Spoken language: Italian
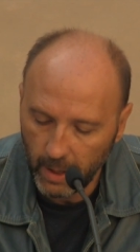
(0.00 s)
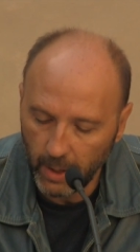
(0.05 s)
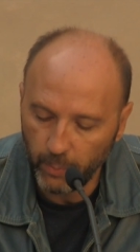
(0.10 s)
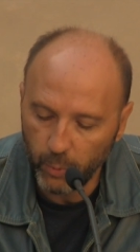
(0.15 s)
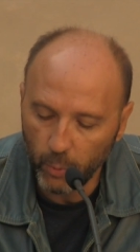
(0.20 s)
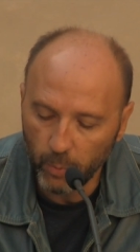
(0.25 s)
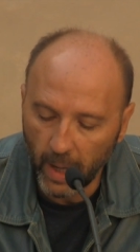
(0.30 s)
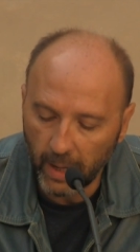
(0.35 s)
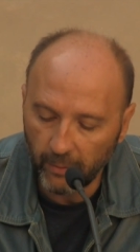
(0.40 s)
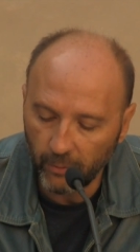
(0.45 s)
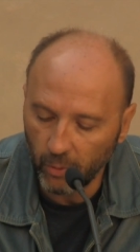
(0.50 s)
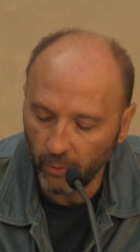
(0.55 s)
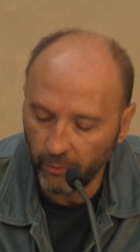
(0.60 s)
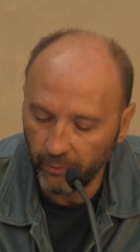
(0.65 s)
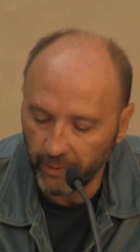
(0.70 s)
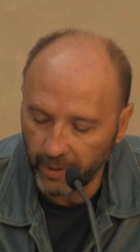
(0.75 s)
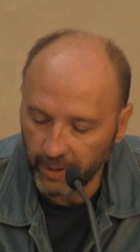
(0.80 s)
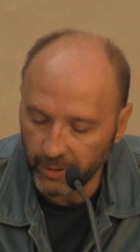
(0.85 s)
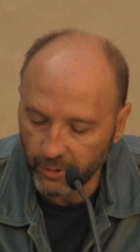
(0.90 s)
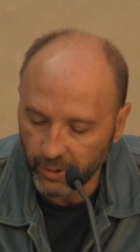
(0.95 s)
Il più bravo lo
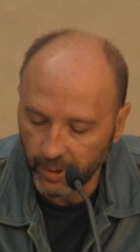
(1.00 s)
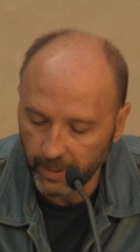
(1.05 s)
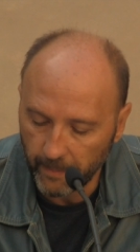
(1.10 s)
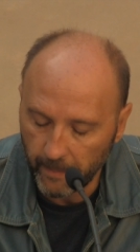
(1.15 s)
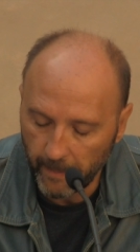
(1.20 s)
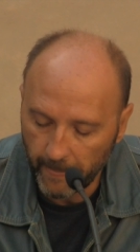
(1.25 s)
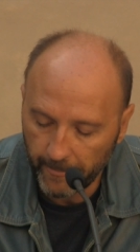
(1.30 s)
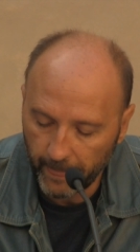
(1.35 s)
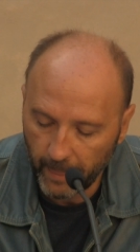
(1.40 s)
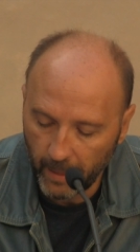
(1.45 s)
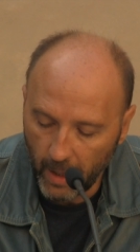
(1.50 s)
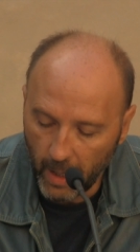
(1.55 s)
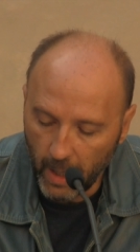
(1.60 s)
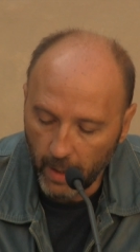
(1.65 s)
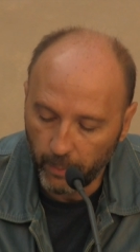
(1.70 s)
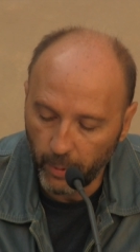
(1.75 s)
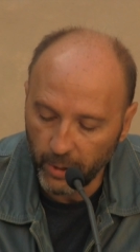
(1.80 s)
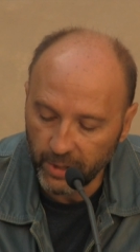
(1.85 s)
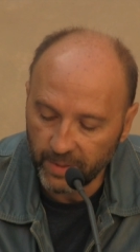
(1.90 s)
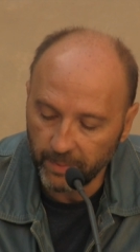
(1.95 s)
fece.
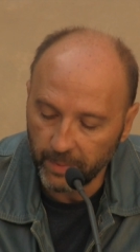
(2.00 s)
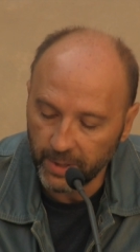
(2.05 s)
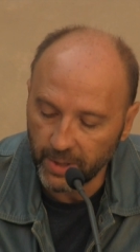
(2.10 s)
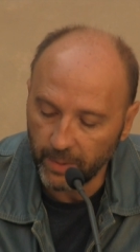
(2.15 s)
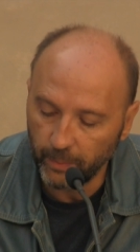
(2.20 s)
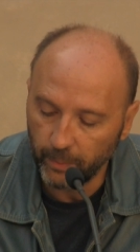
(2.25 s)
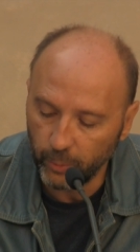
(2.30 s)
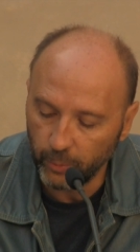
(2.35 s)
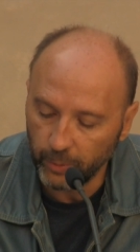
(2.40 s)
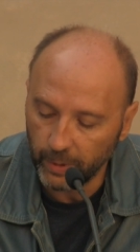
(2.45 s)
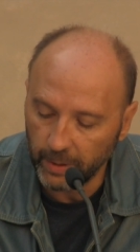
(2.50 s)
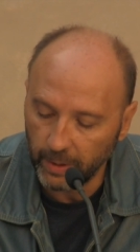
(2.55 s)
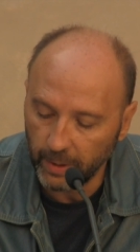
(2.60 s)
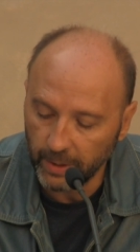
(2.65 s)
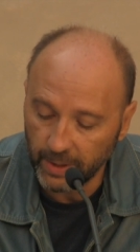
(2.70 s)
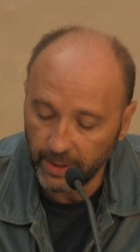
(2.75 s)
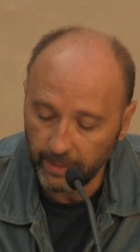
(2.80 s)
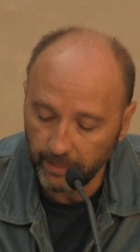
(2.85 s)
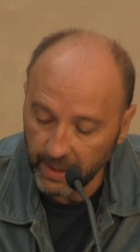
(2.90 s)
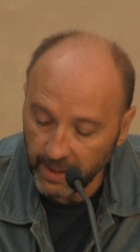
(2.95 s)
Poi si, punta,
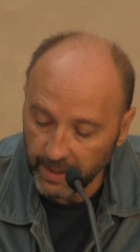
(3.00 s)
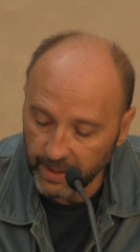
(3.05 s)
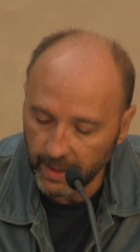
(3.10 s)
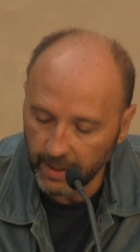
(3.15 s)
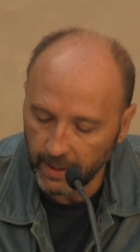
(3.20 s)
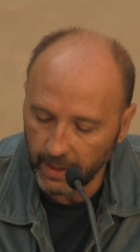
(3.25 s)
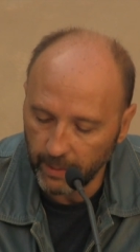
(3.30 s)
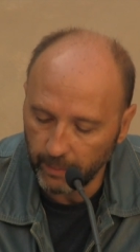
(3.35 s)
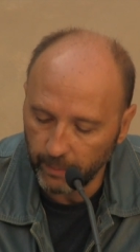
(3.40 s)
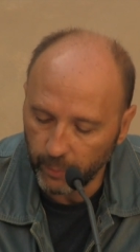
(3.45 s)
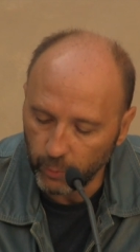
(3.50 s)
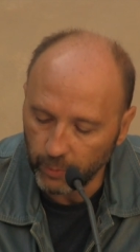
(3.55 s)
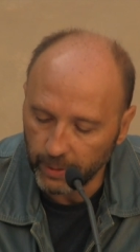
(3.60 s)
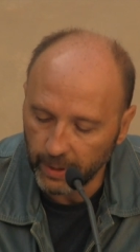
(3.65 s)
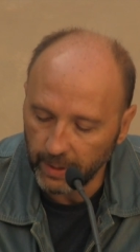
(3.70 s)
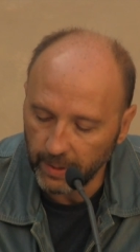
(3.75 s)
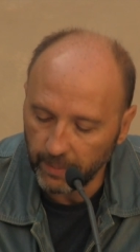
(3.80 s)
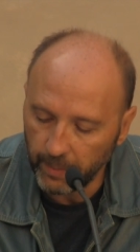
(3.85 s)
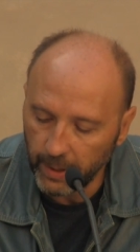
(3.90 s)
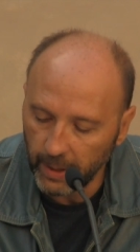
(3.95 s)
si mise in
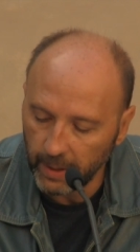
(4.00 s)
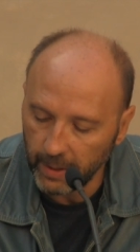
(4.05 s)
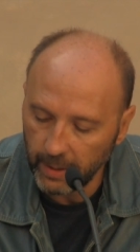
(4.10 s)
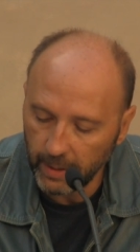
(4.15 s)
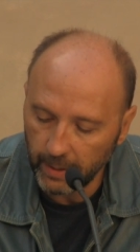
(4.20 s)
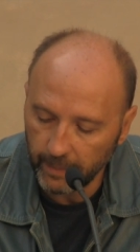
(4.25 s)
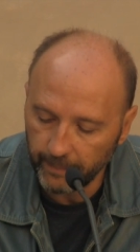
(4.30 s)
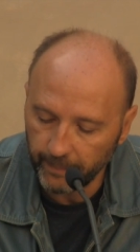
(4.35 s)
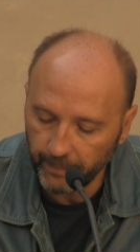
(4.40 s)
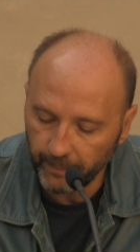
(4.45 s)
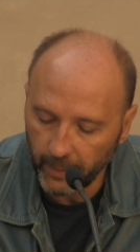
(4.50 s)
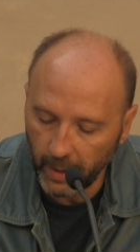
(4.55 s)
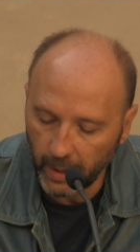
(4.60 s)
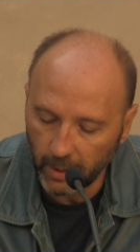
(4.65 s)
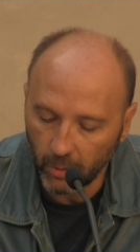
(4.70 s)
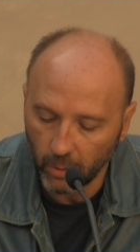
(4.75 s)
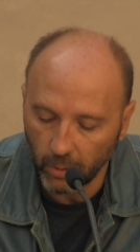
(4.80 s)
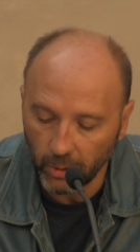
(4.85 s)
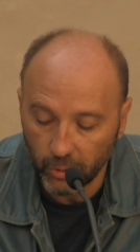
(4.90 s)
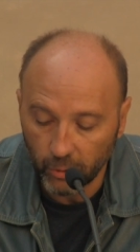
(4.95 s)
punta di piedi,
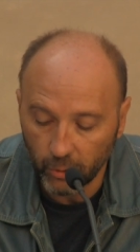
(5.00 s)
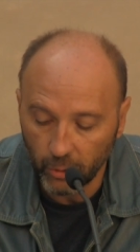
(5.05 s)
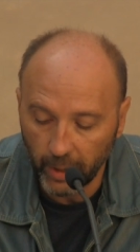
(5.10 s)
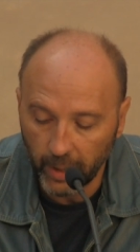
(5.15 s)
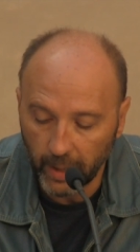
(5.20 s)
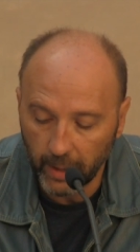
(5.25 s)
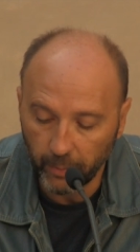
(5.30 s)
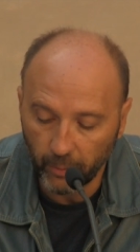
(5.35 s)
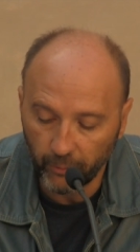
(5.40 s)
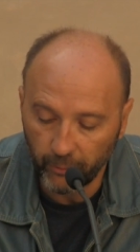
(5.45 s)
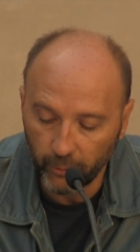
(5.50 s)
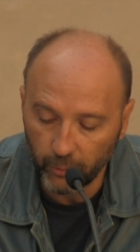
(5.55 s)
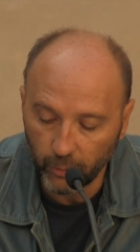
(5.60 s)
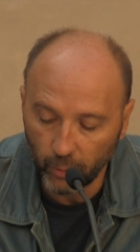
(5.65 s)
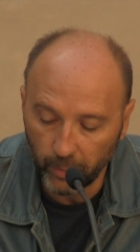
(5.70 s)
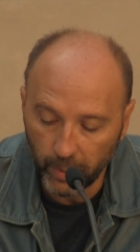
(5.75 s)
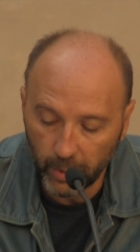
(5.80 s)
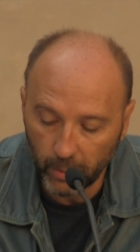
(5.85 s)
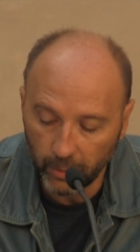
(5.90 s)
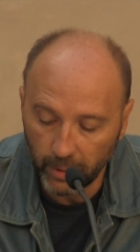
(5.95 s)
il cornicione era
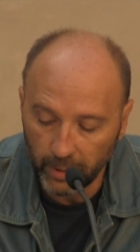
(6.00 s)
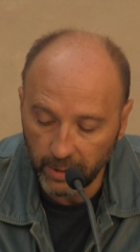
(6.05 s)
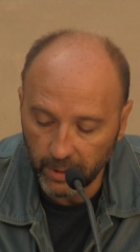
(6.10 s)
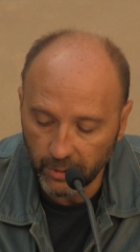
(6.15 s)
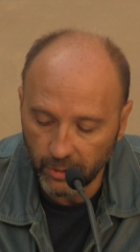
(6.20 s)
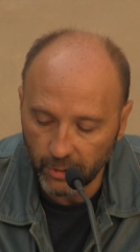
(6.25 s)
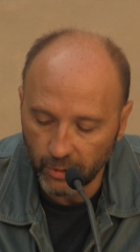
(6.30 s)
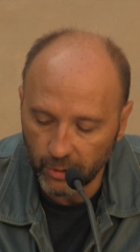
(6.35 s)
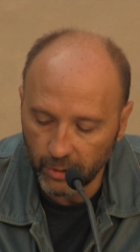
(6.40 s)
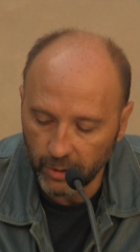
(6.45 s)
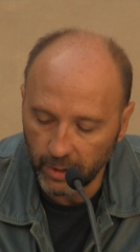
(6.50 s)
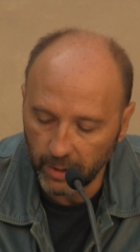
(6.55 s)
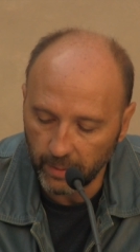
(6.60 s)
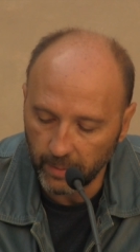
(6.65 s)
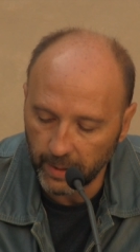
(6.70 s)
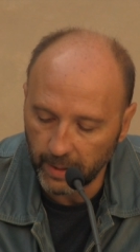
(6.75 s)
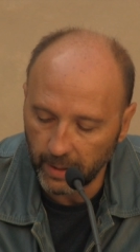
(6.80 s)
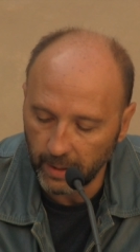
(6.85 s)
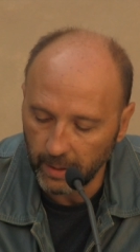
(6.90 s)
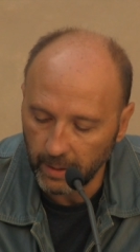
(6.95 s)
profondo meno di 10
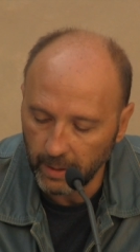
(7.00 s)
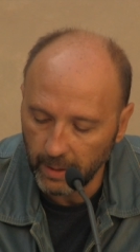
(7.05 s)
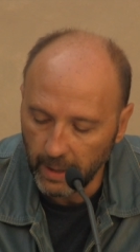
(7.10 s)
centimetri.